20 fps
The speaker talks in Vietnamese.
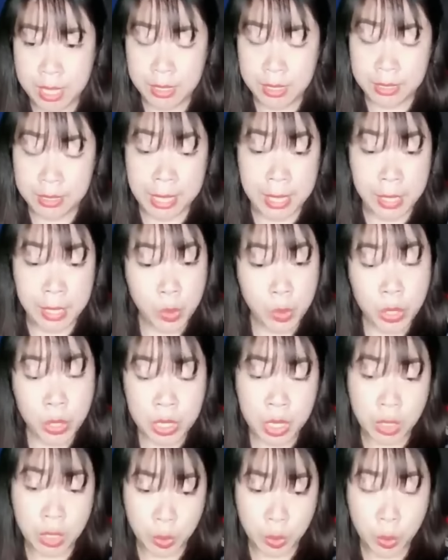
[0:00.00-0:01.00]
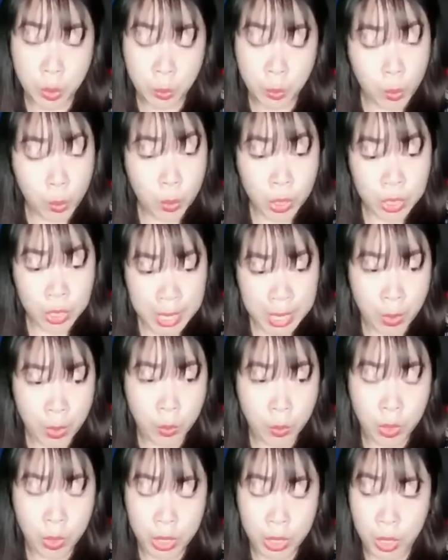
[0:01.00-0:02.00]
Thấy tôi ngượng ngùng cúi
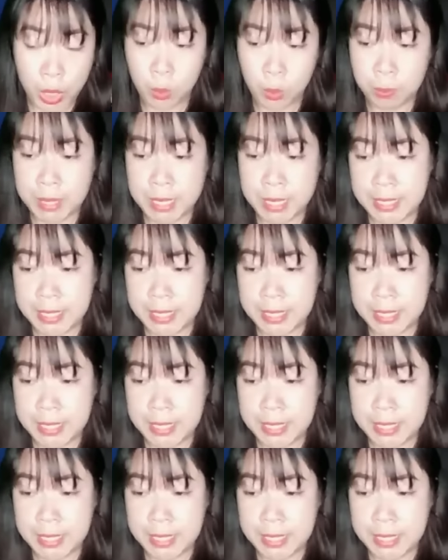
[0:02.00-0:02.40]
đầu, Lục Minh